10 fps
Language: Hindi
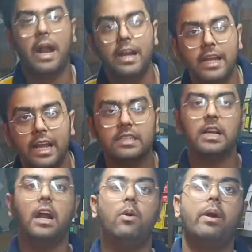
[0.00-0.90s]
राइडिंग गियर
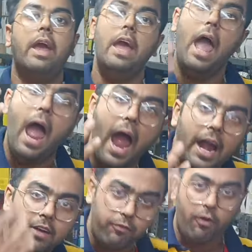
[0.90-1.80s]
स्टार्ट होंगे
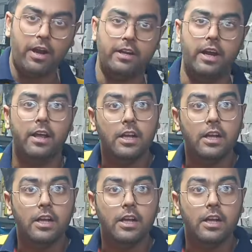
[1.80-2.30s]
एट फोर हंड्रेड